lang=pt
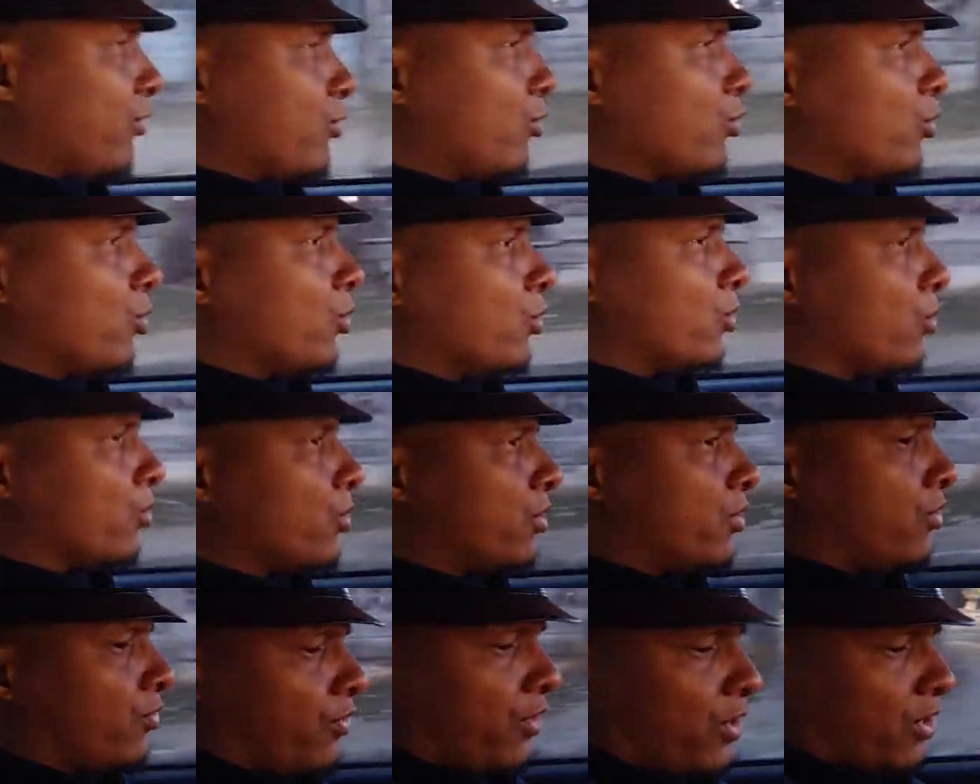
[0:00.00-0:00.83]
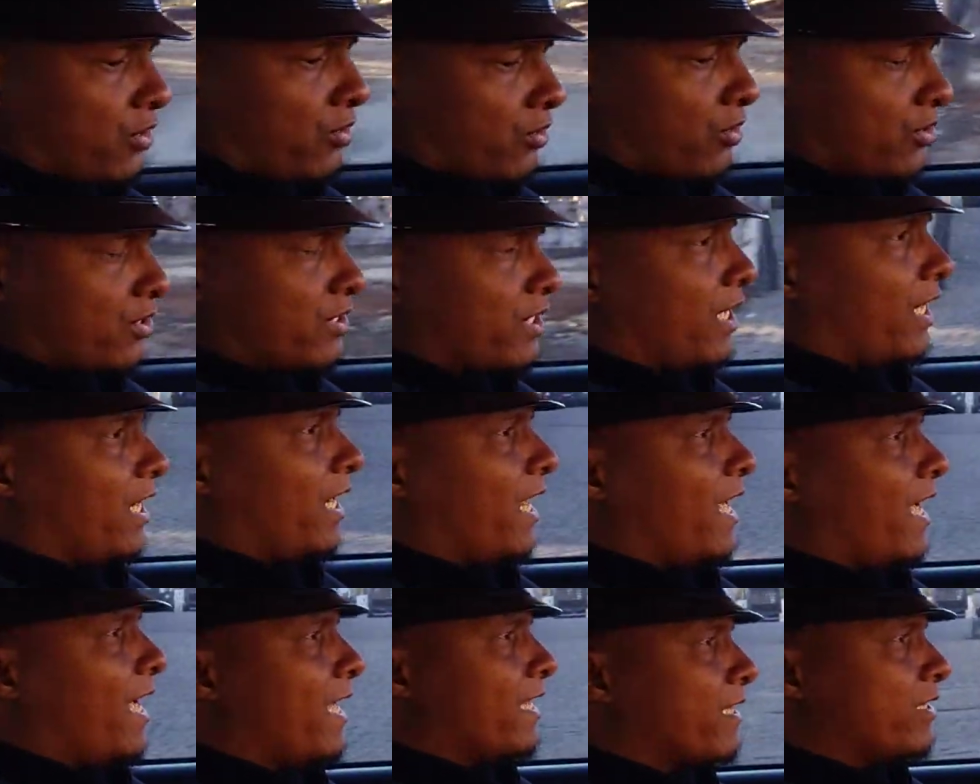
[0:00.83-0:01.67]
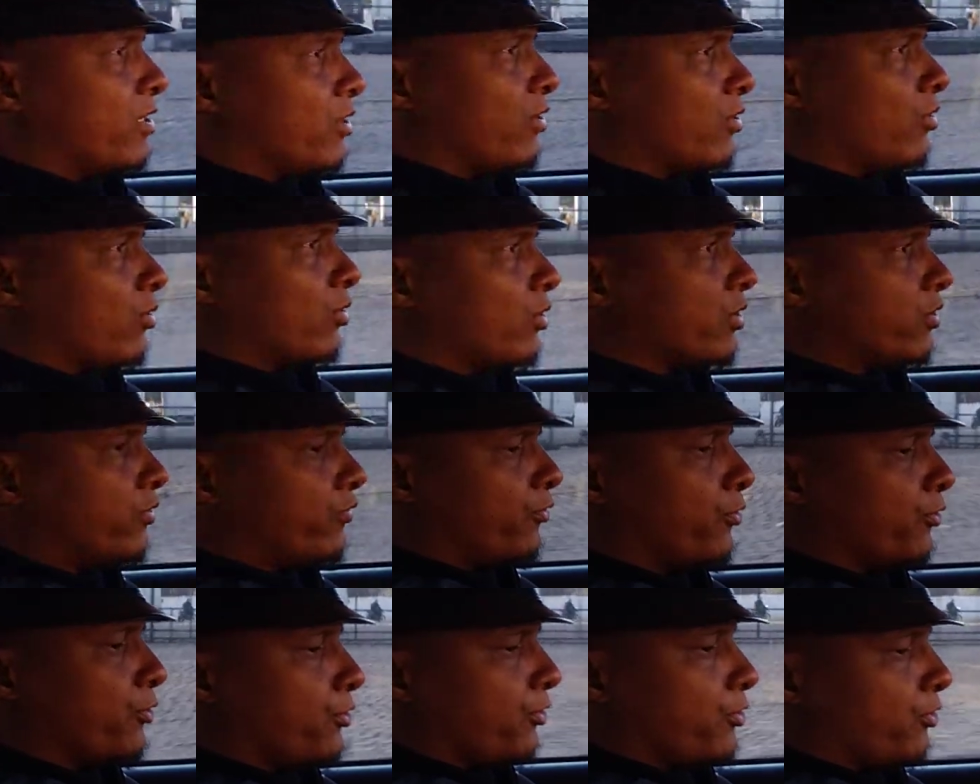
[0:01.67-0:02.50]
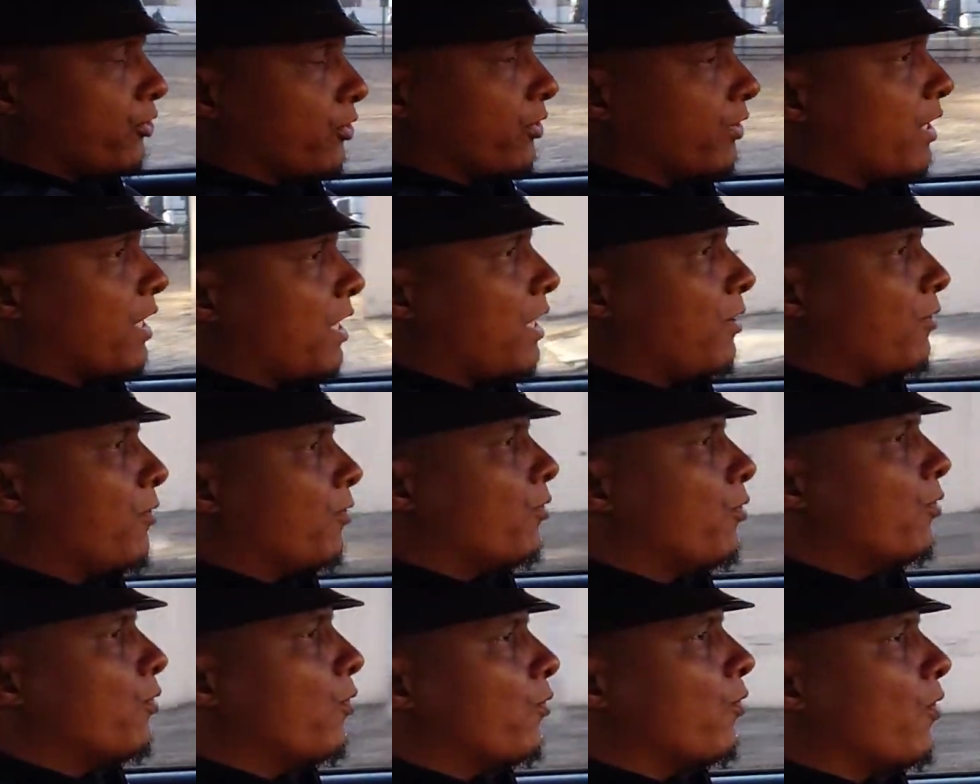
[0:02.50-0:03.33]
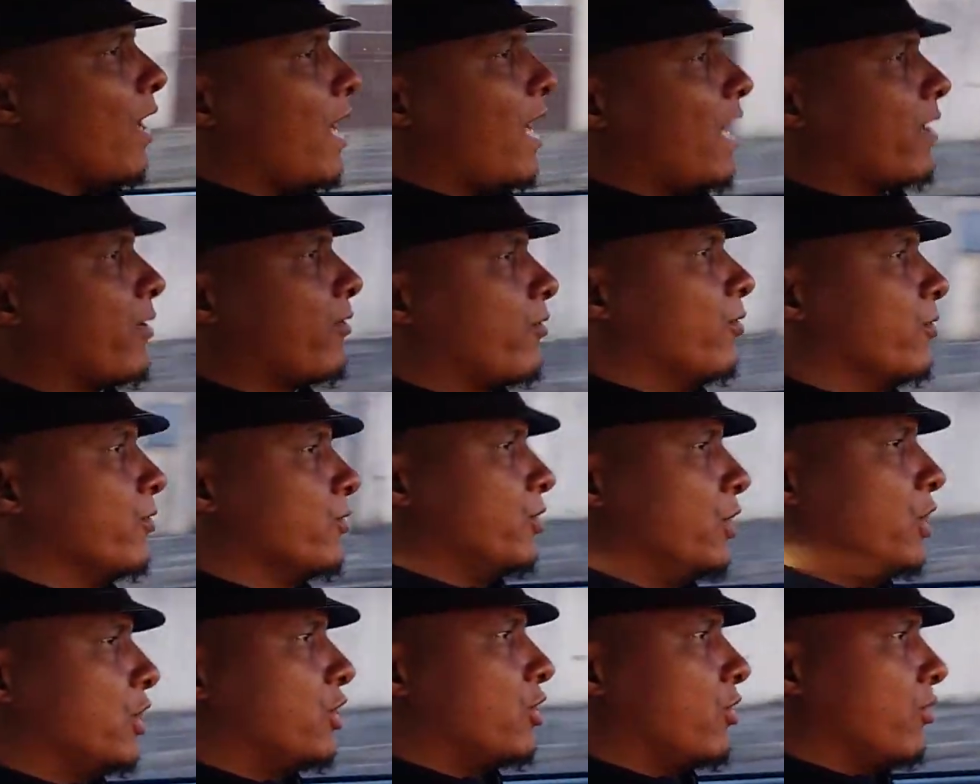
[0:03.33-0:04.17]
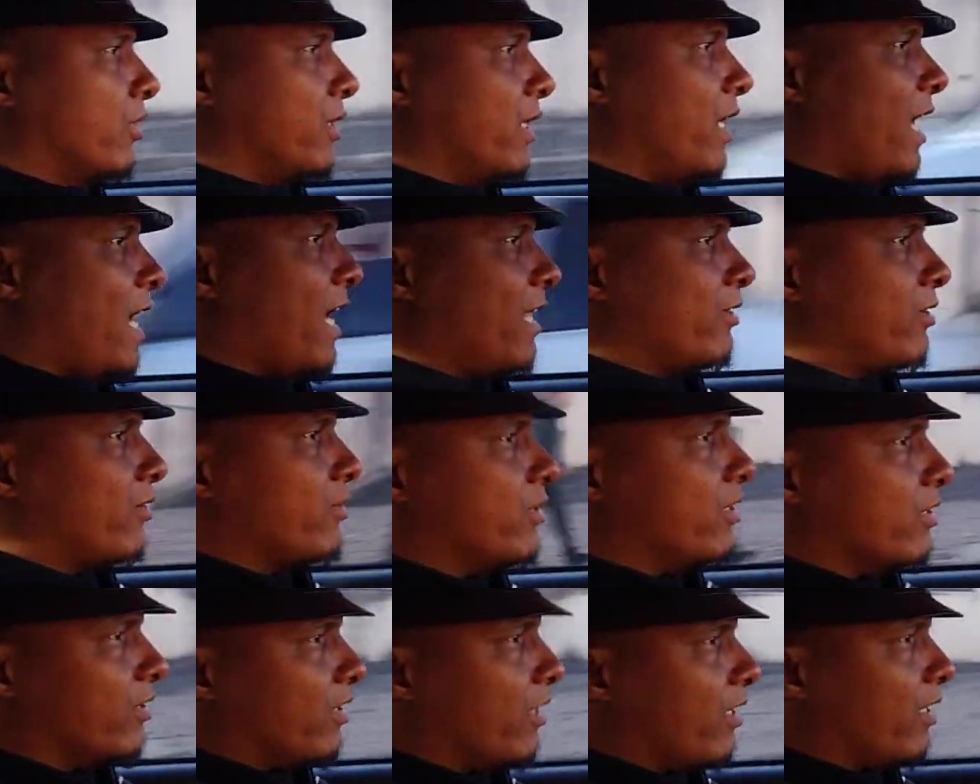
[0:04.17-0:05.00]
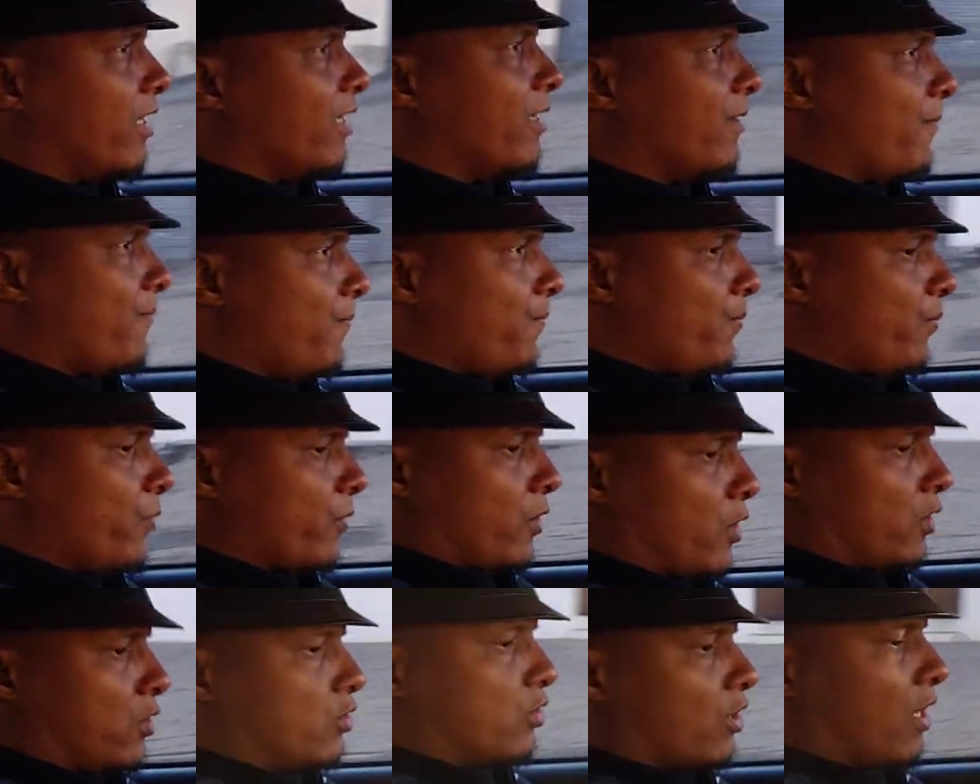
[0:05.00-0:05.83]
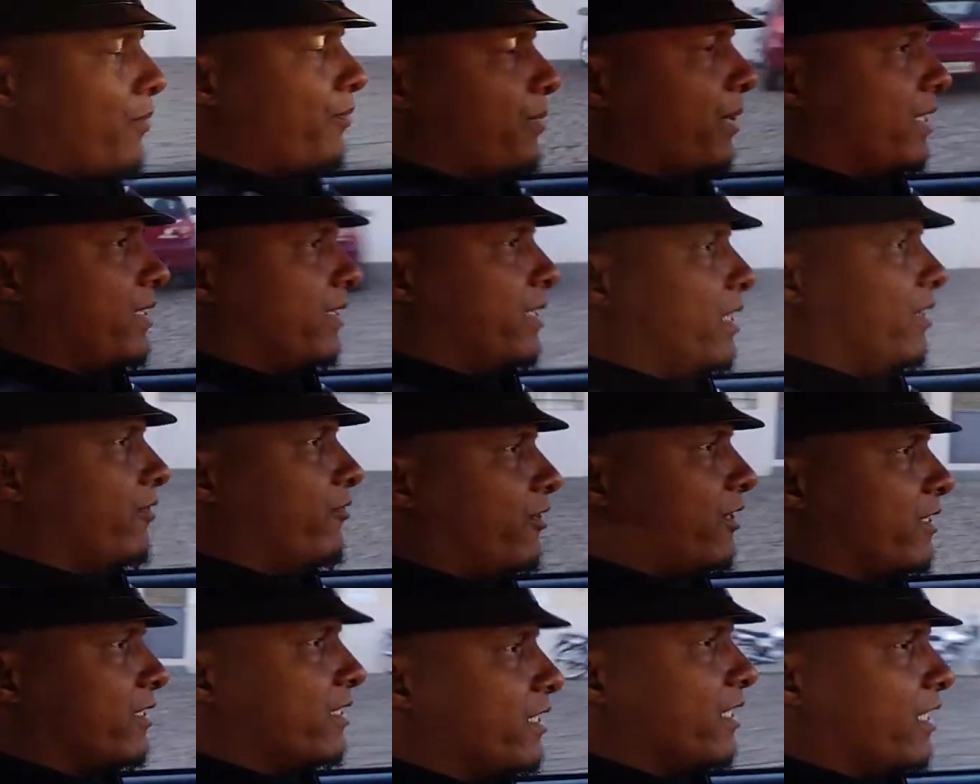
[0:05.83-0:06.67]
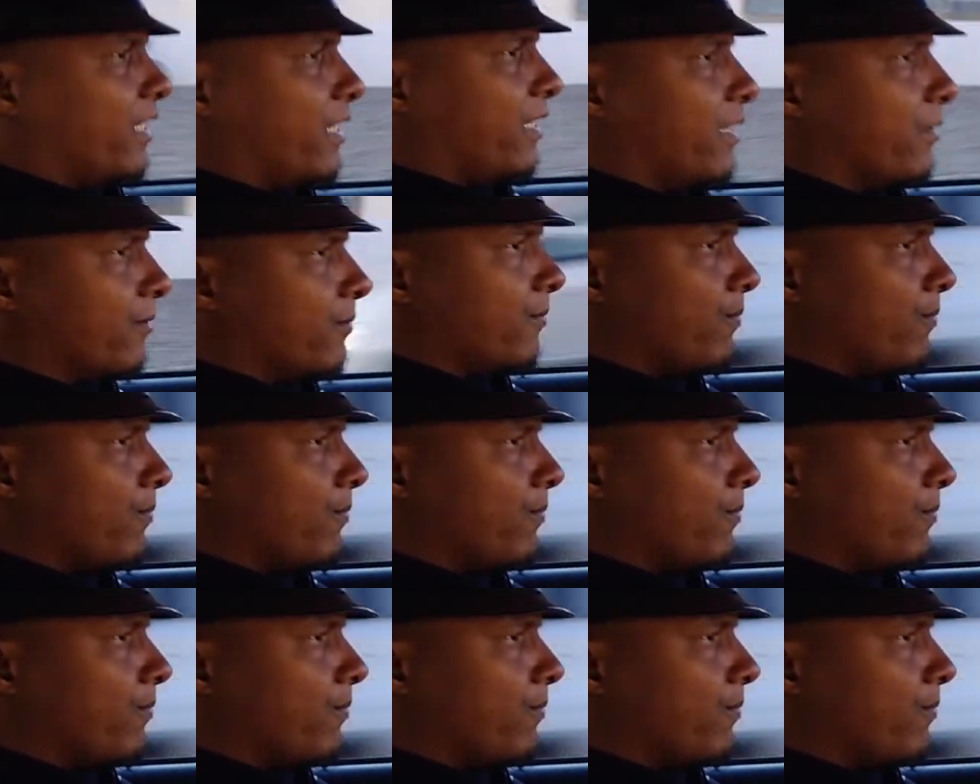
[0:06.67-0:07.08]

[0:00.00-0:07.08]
tudo, os vidros elétricos, funciona o ar condicionado, que você tem que só aprender a fazer